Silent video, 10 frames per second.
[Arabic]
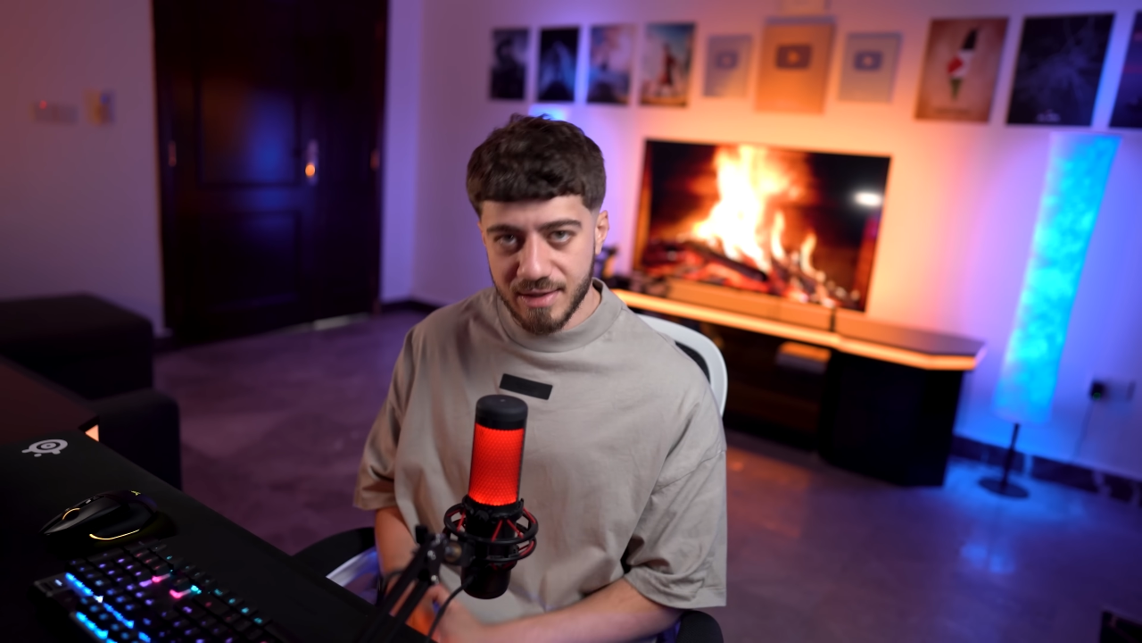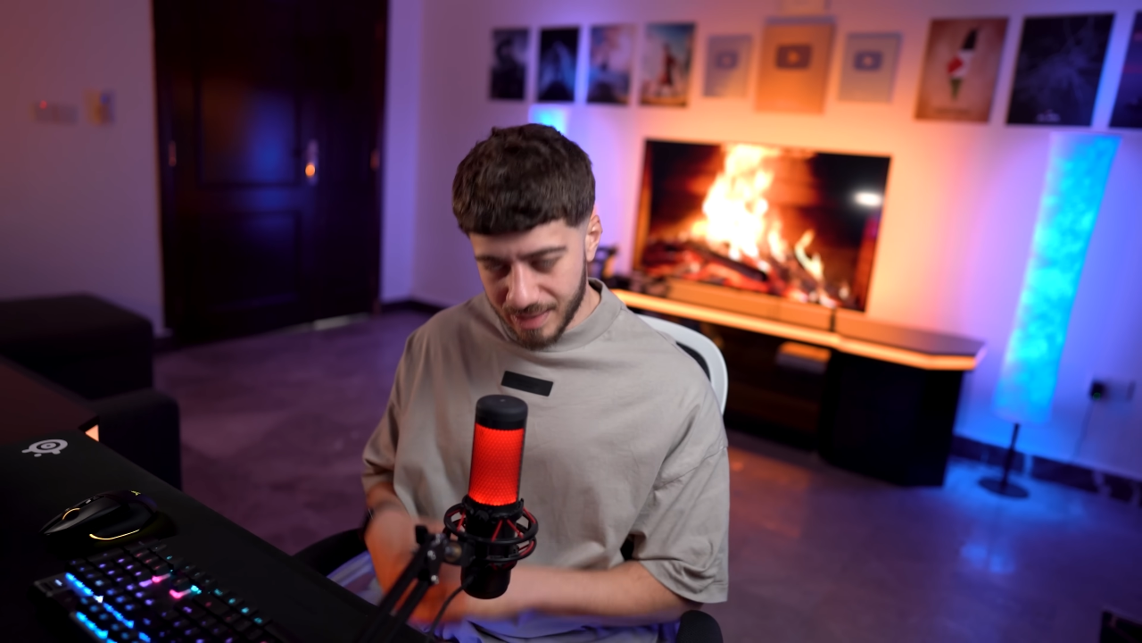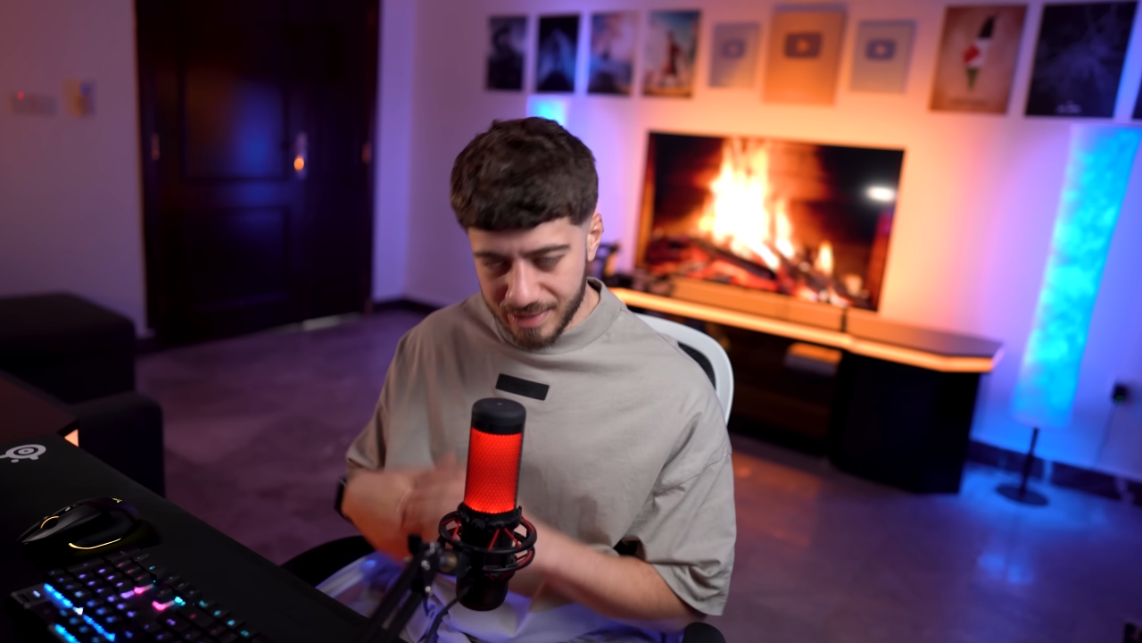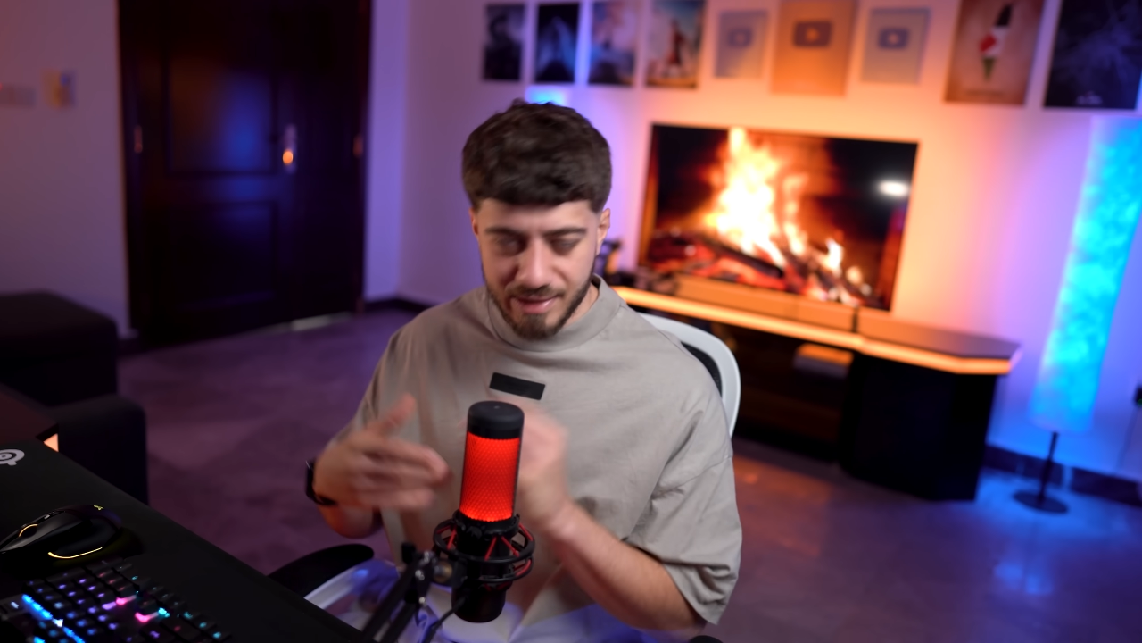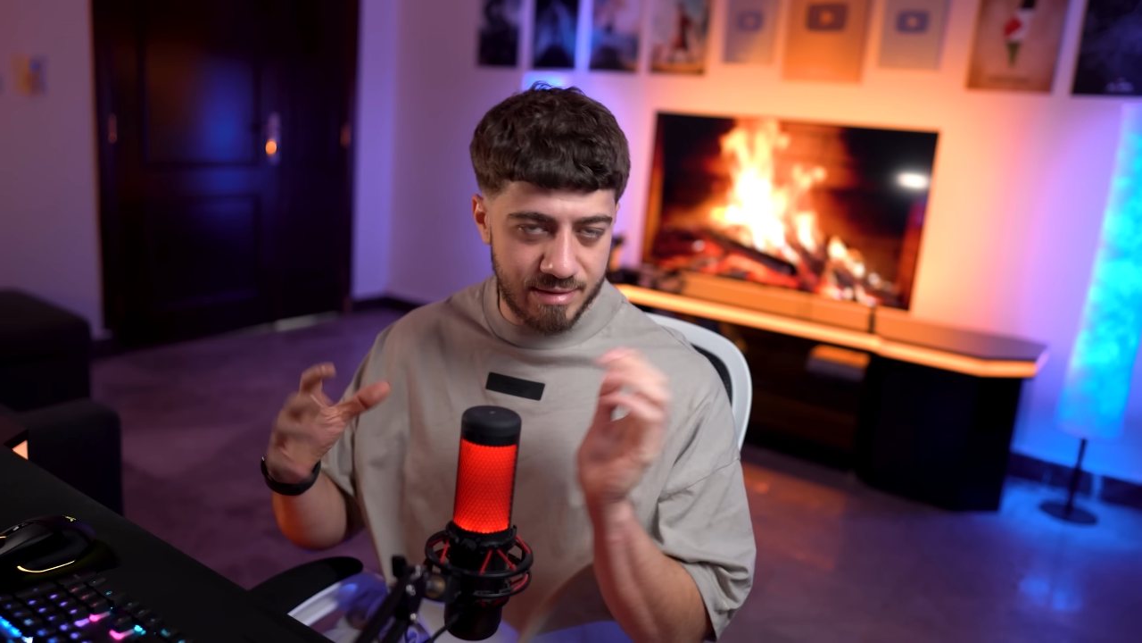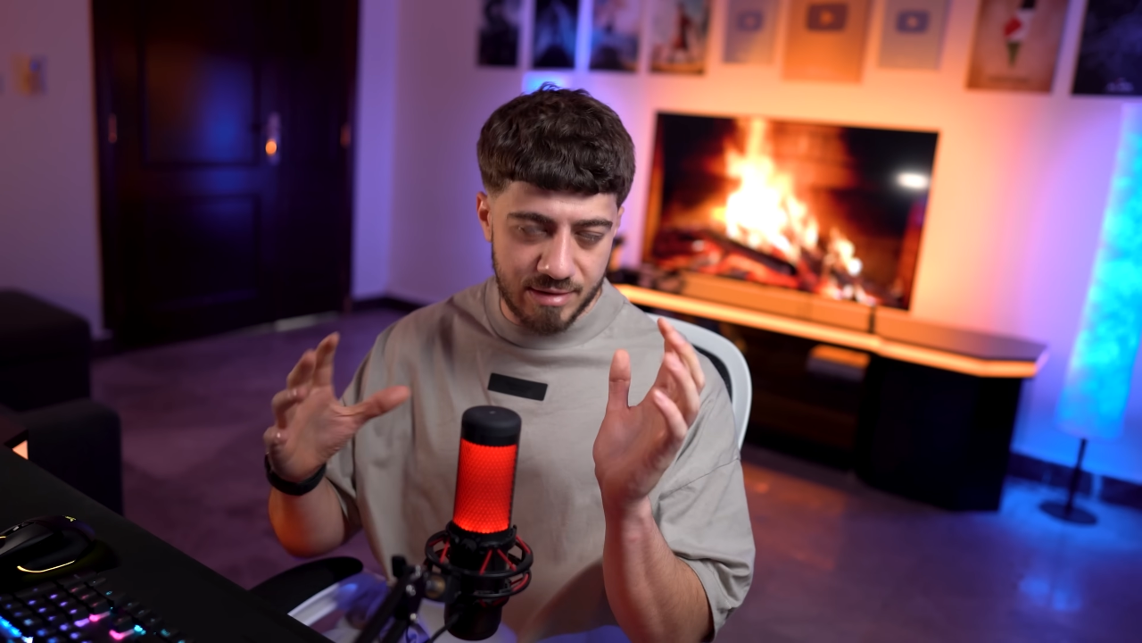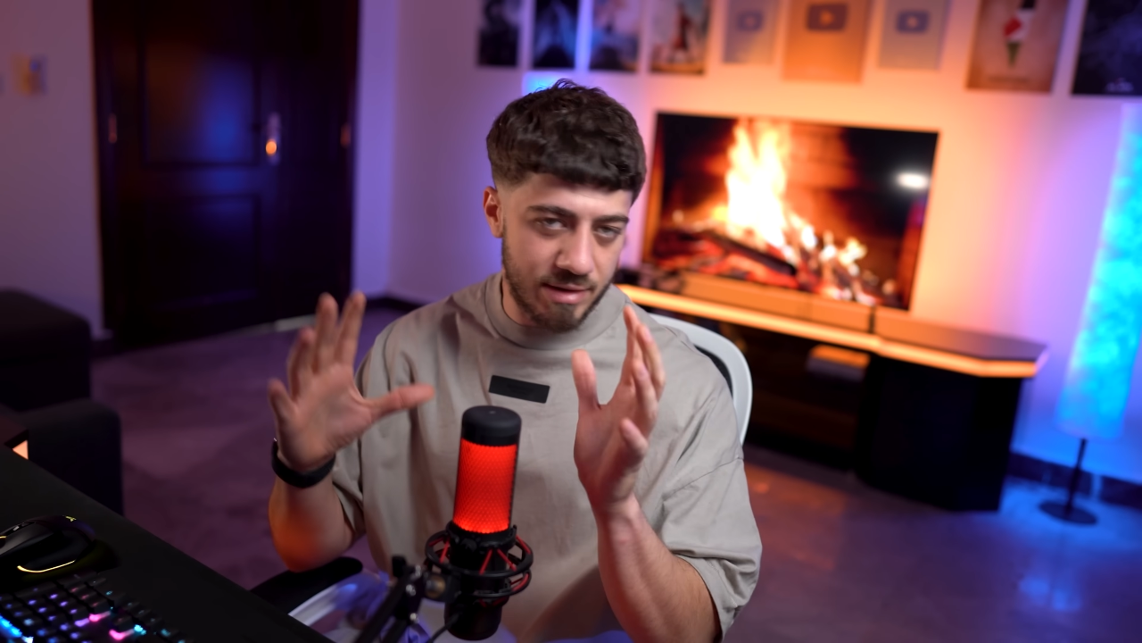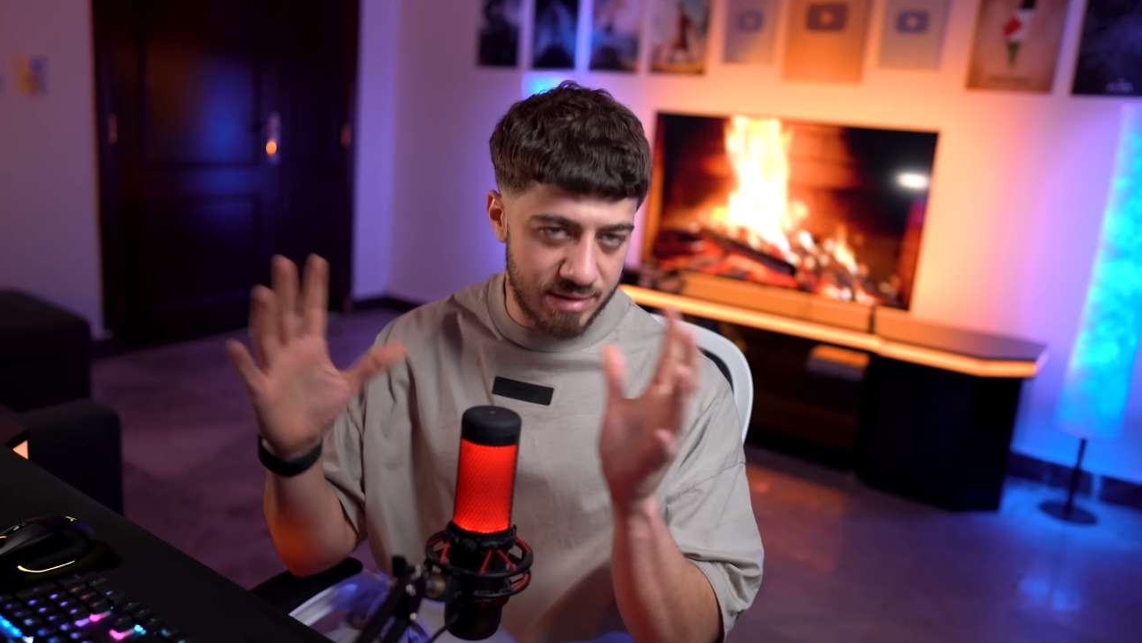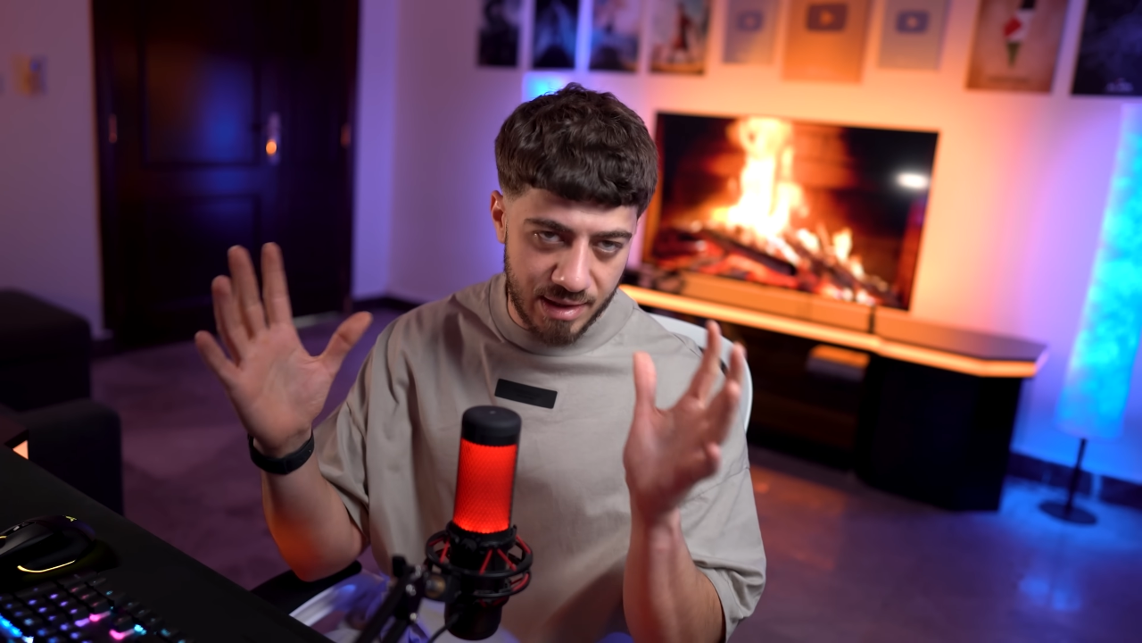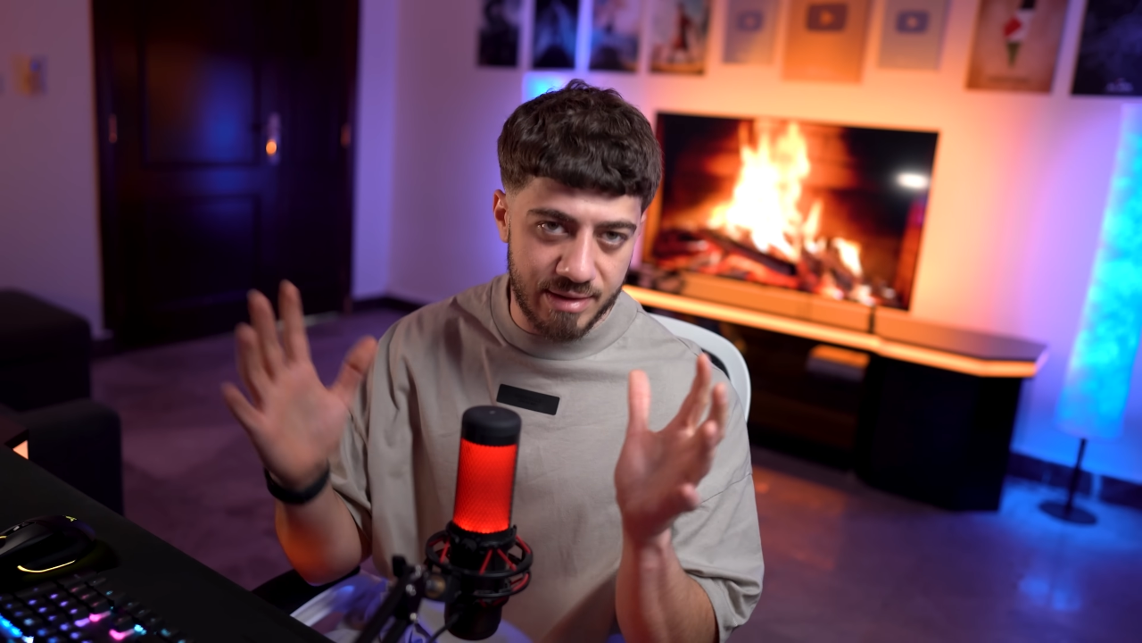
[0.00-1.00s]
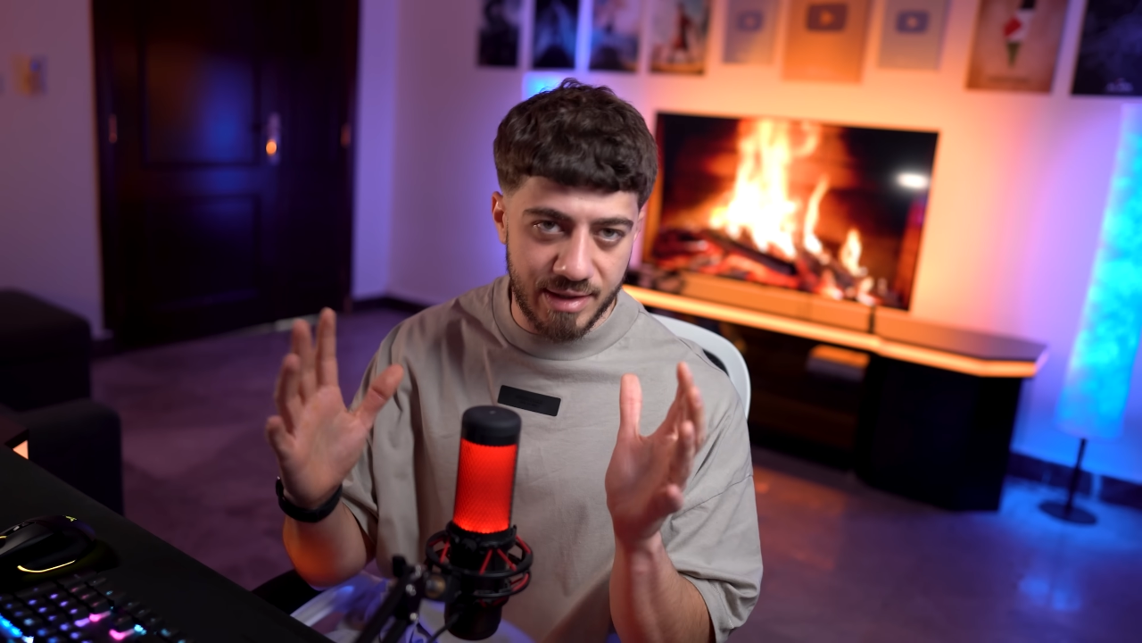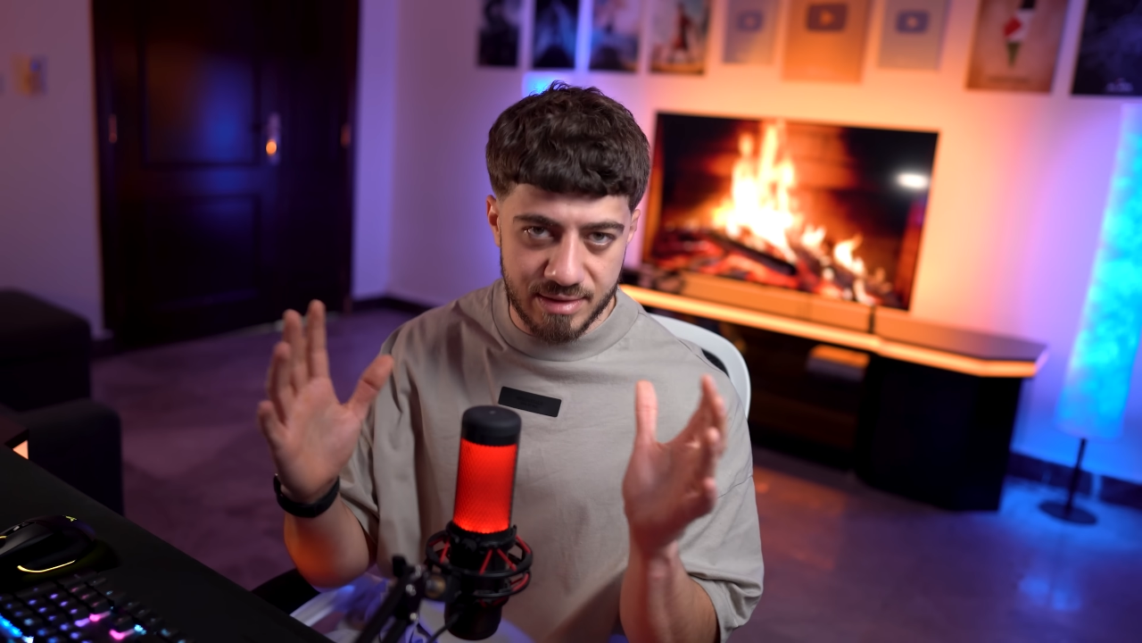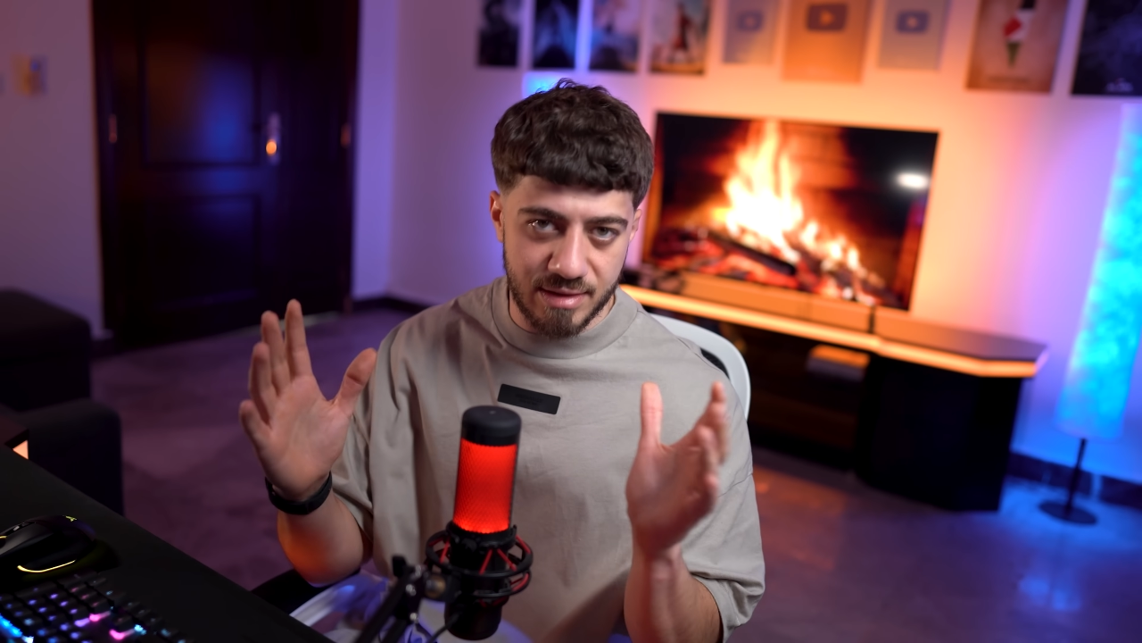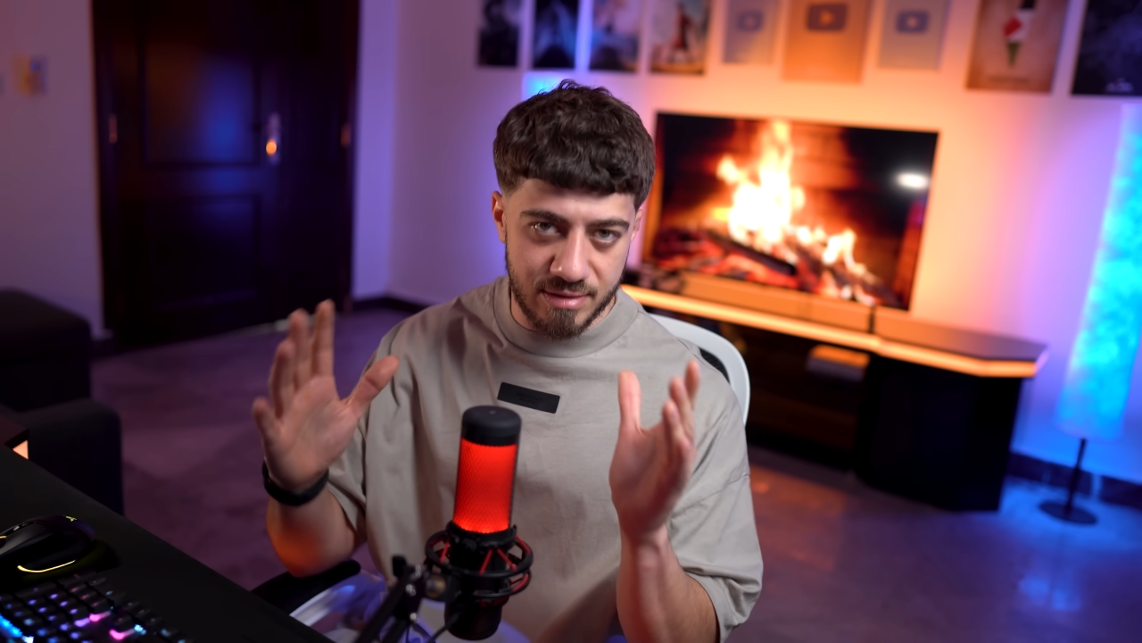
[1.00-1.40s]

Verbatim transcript: هاي اعتقادات